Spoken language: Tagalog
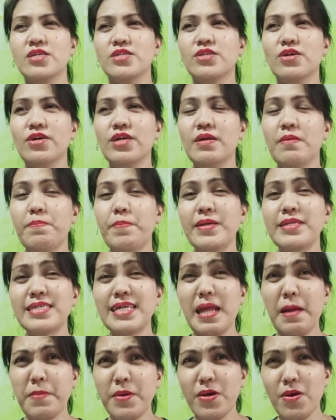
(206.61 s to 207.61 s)
So, pag
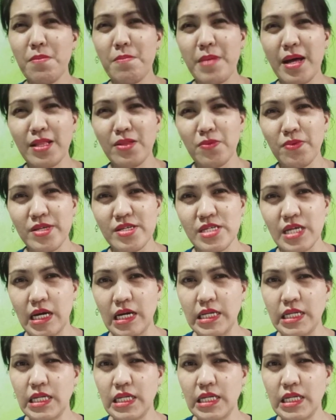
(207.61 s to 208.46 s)
sinabi kong math wizard,